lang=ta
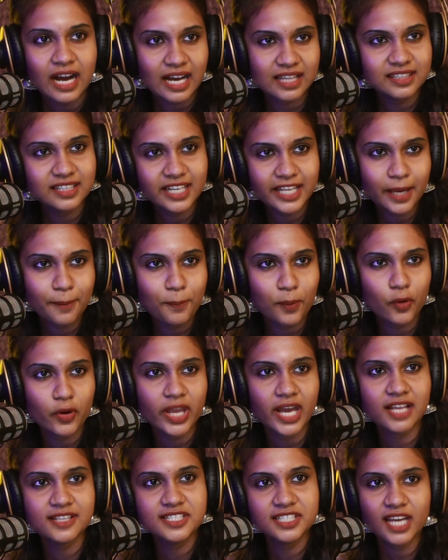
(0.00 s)
அதுலயே
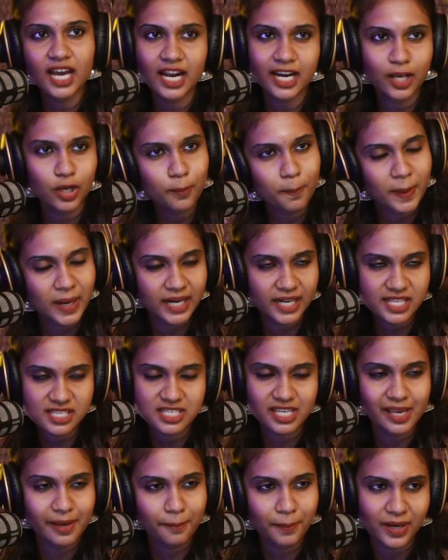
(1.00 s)
போயாச்சு ஆனாலும்
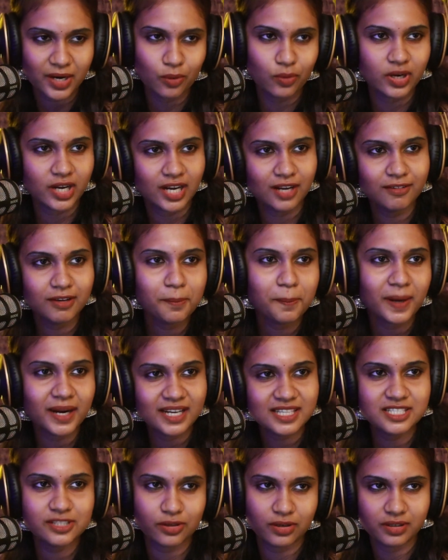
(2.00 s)
படிச்சேன் ஓரளவுக்கு
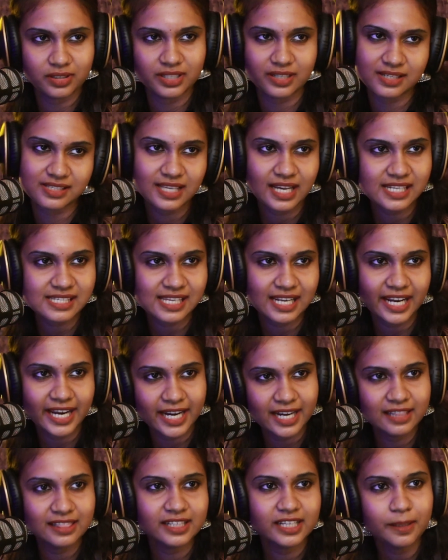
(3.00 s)
படிச்சு ரிசல்ட்ஸ்
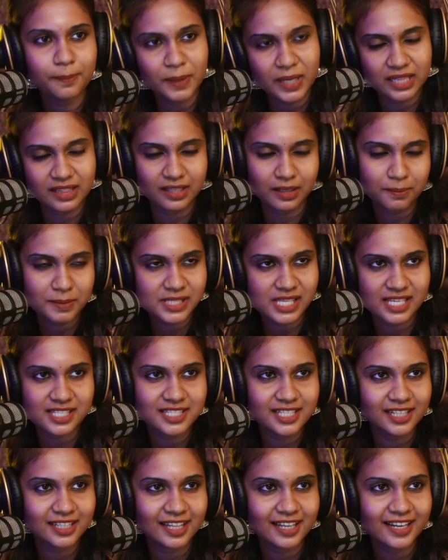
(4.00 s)
எல்லாம் எடுத்துட்டு இப்ப நான் திரும்ப
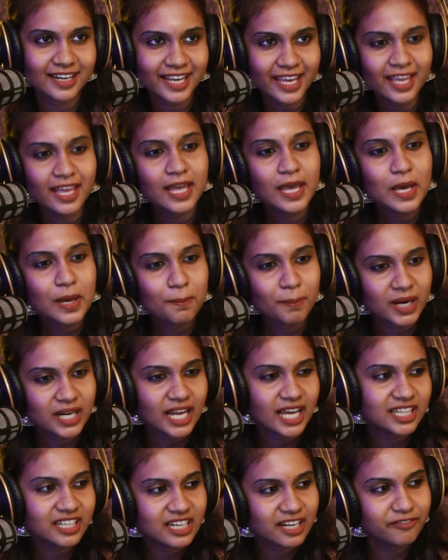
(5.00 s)
செஞ்சுட்டு தான் இருக்கேன்
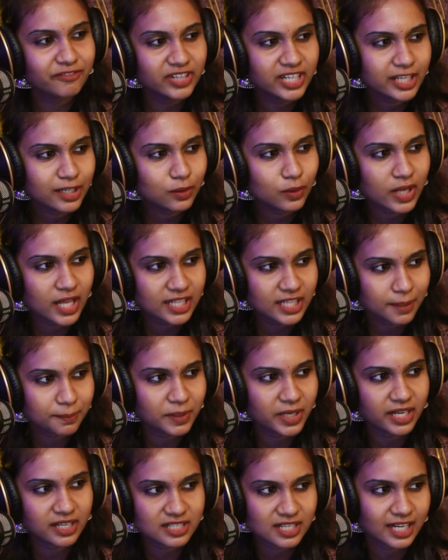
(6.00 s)
பட் அதை நான் விடக்கூடாது
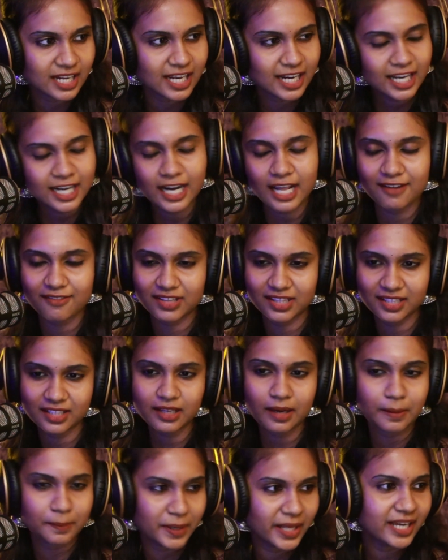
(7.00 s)
அப்படின்றனால நான்
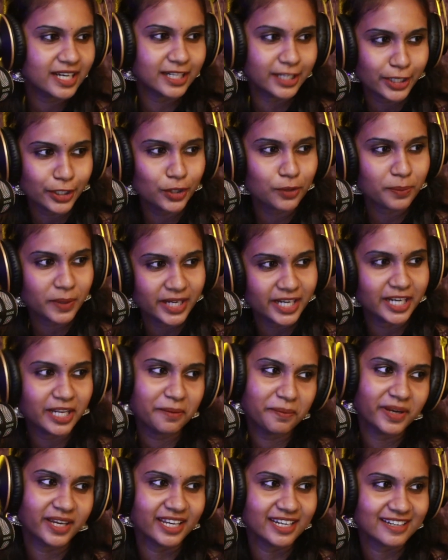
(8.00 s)
வந்து அப்படியே கண்டினியூ
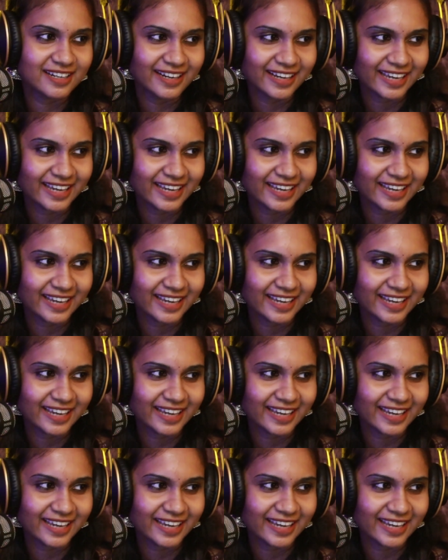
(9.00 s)
பண்ணிட்டே போய்கிட்டு